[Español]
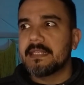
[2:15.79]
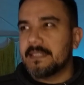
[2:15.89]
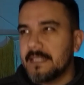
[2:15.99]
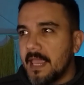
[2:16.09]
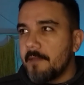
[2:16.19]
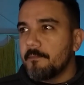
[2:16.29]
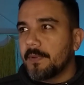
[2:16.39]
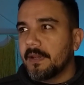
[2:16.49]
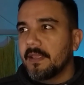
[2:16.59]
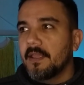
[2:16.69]

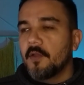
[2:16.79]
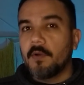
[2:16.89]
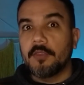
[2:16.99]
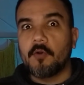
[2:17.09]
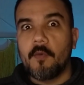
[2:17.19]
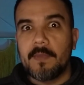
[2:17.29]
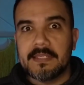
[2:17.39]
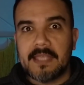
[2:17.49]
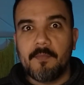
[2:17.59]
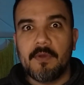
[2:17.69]
Siempre cuando
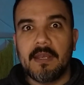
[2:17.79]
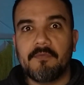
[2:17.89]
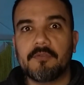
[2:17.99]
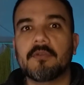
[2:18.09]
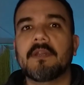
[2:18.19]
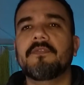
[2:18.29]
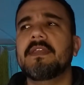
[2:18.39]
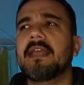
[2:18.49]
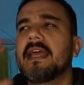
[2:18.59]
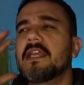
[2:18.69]
comenzamos en la
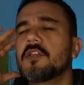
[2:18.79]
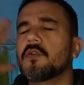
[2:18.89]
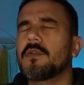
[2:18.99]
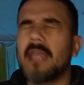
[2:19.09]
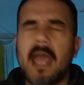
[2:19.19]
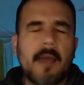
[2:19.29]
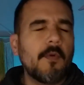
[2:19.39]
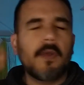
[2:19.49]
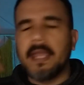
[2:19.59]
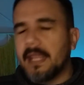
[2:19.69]
fotografía
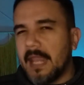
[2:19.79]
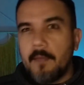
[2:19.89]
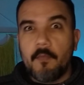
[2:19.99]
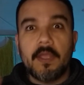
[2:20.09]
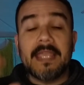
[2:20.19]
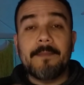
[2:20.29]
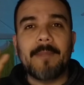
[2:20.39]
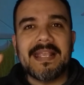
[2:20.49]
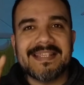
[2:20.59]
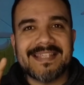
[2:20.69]
soñamos, queremos y
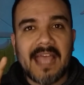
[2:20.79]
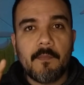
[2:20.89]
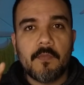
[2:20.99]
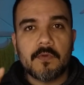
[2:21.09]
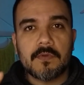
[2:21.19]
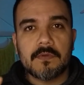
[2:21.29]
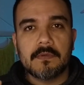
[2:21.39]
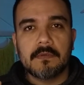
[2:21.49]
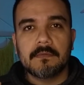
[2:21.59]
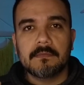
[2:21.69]
pensamos,